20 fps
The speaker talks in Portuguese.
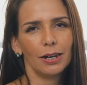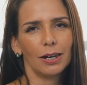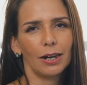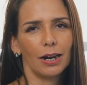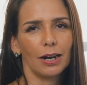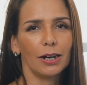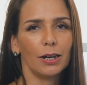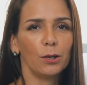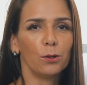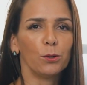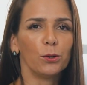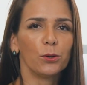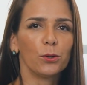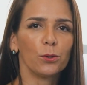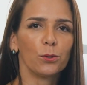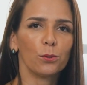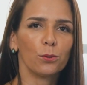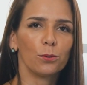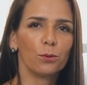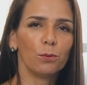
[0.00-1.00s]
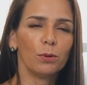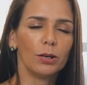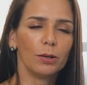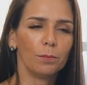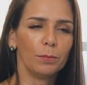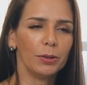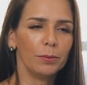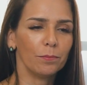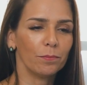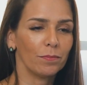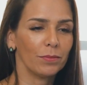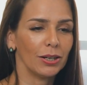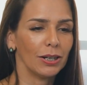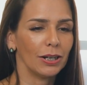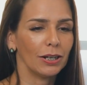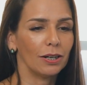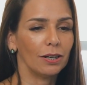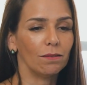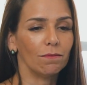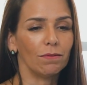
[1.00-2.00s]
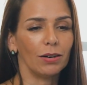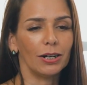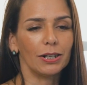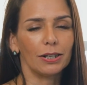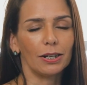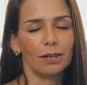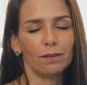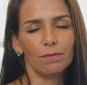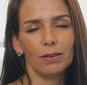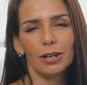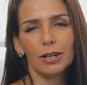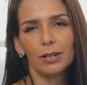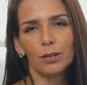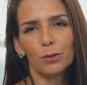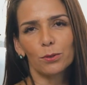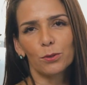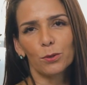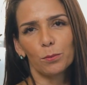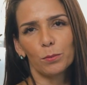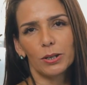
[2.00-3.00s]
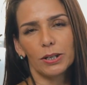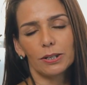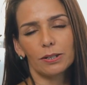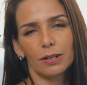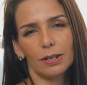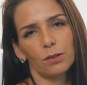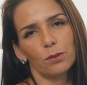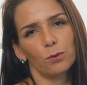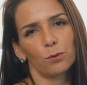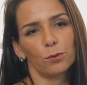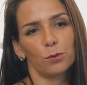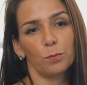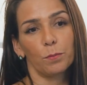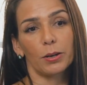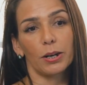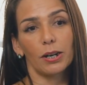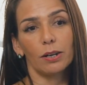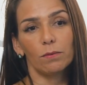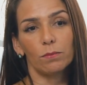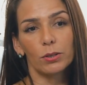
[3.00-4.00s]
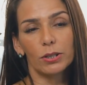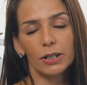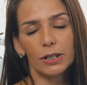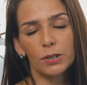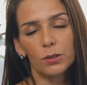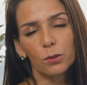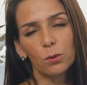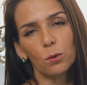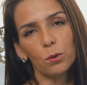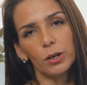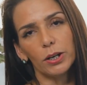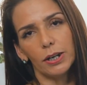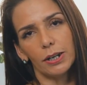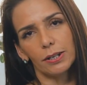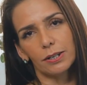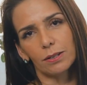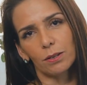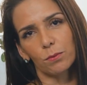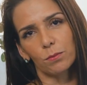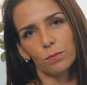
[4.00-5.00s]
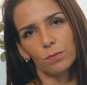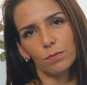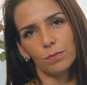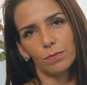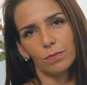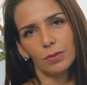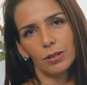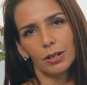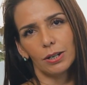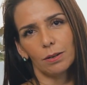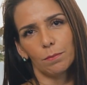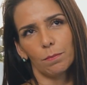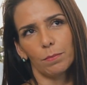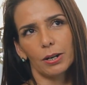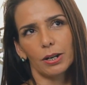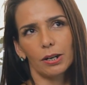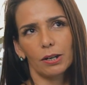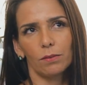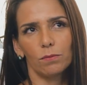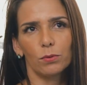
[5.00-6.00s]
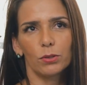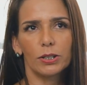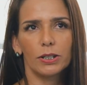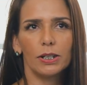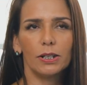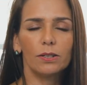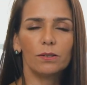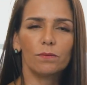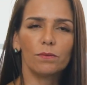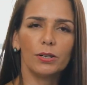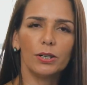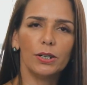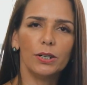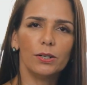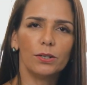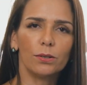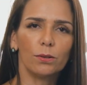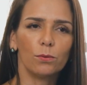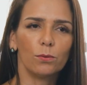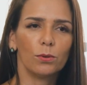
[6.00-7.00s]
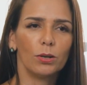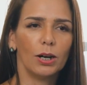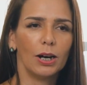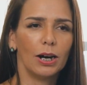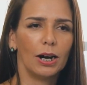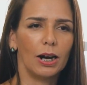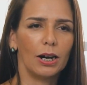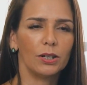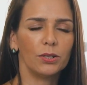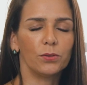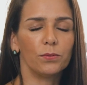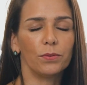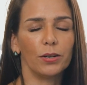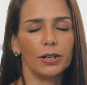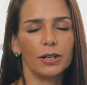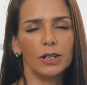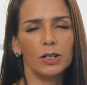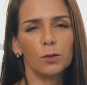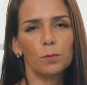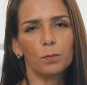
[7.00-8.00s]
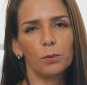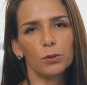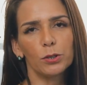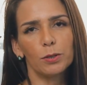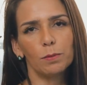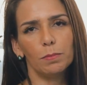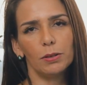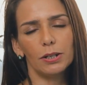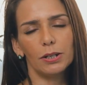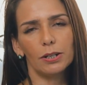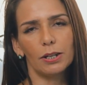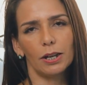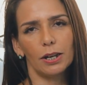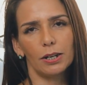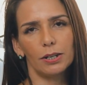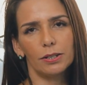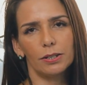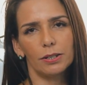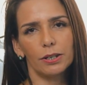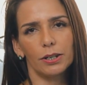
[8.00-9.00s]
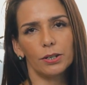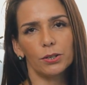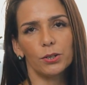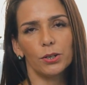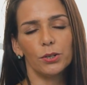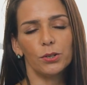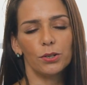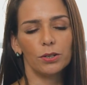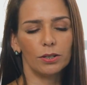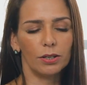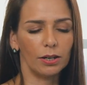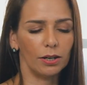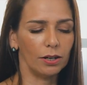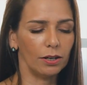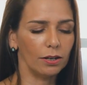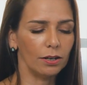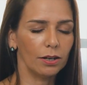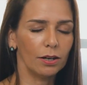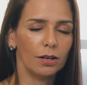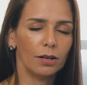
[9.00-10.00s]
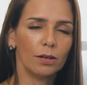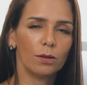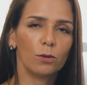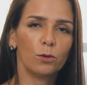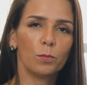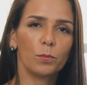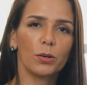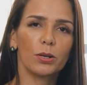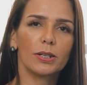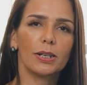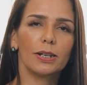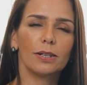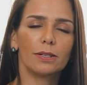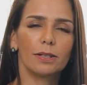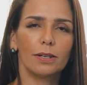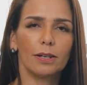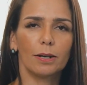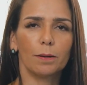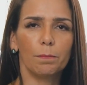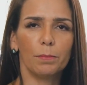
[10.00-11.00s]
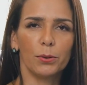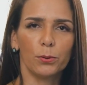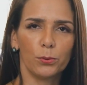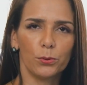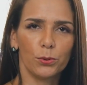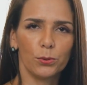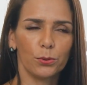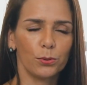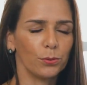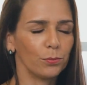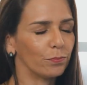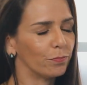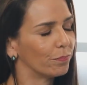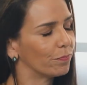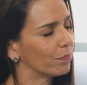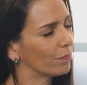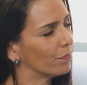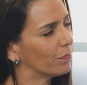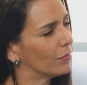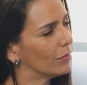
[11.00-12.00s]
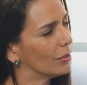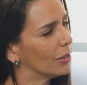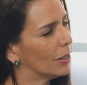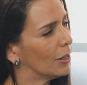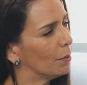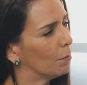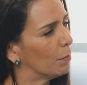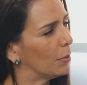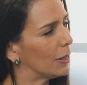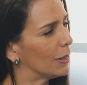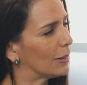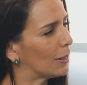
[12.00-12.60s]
aqui do Instituto AME que vai estar tá falando sobre esse assunto, para que vocês conheçam, para que vocês vejam as diferentes possibilidades que a gente tem no processo terapêutico. Maria